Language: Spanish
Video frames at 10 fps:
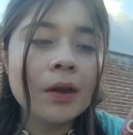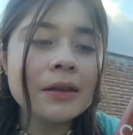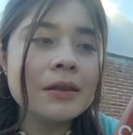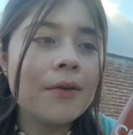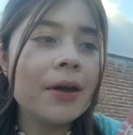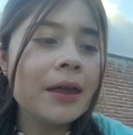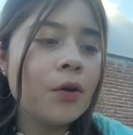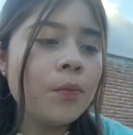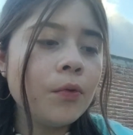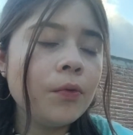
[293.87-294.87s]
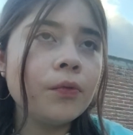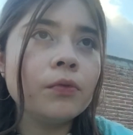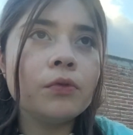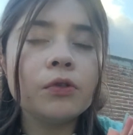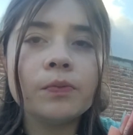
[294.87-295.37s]
Que estaba ahí como
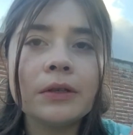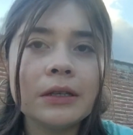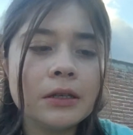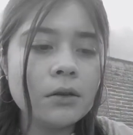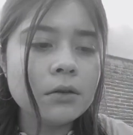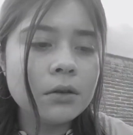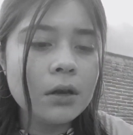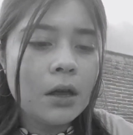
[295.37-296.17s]
unos puestecitos.